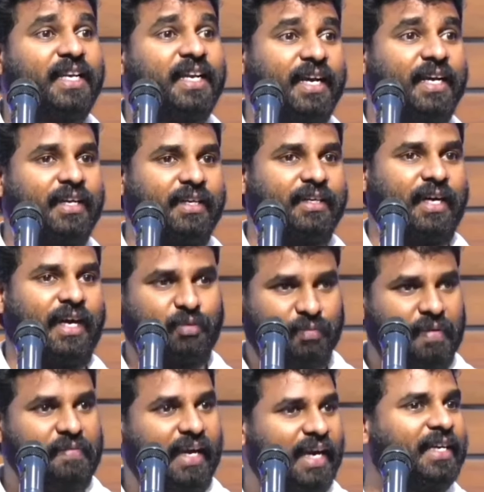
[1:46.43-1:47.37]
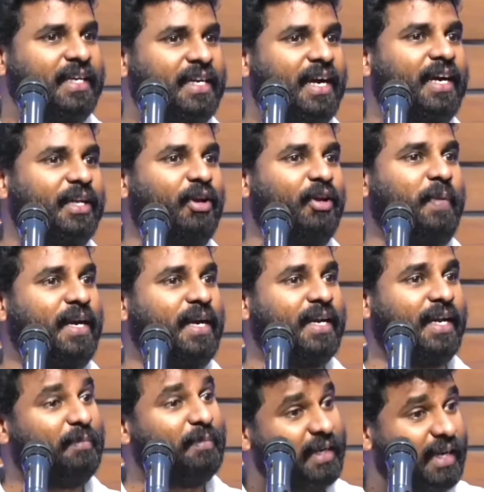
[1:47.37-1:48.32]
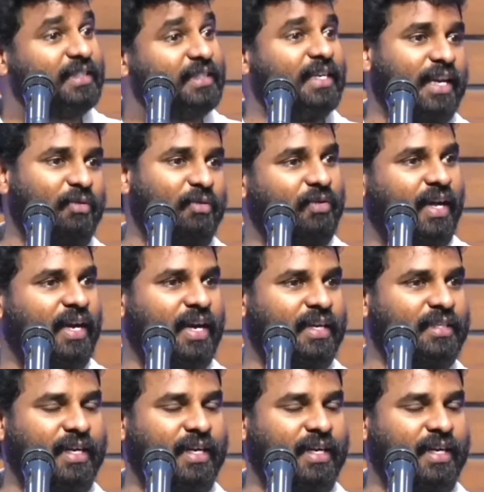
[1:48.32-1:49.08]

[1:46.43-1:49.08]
மனசுல சும்மா விளையாட்டுக்காக ஏதாவது பண்றாரு அப்படின்னு நினைச்சிருக்கலாம் வேலை